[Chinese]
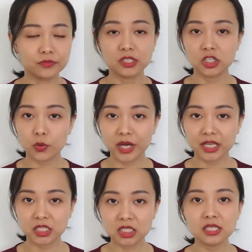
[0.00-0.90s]
这
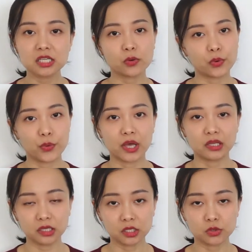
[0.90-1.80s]
位政协委
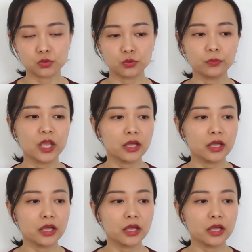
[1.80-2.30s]
员提出，